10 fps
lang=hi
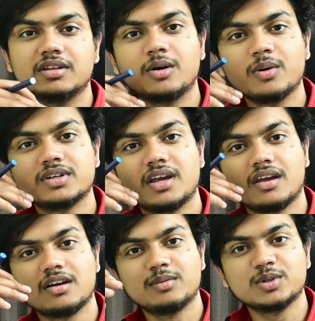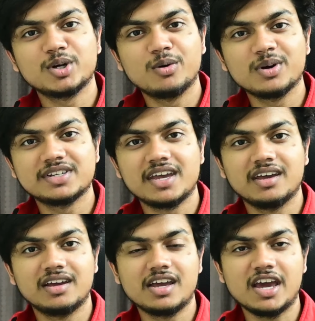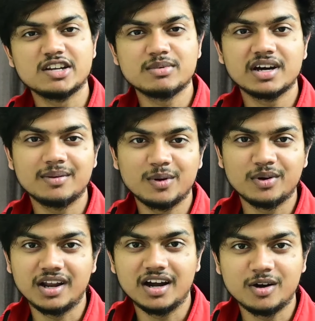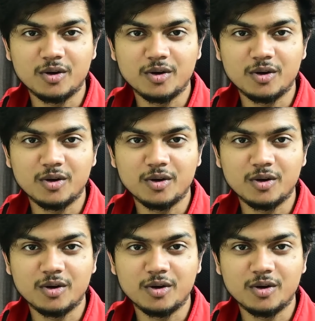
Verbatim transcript: इधर उड़ के जाएंगे कभी उधर उड़ के जाएंगे कि केज में अगर हमने कोई नया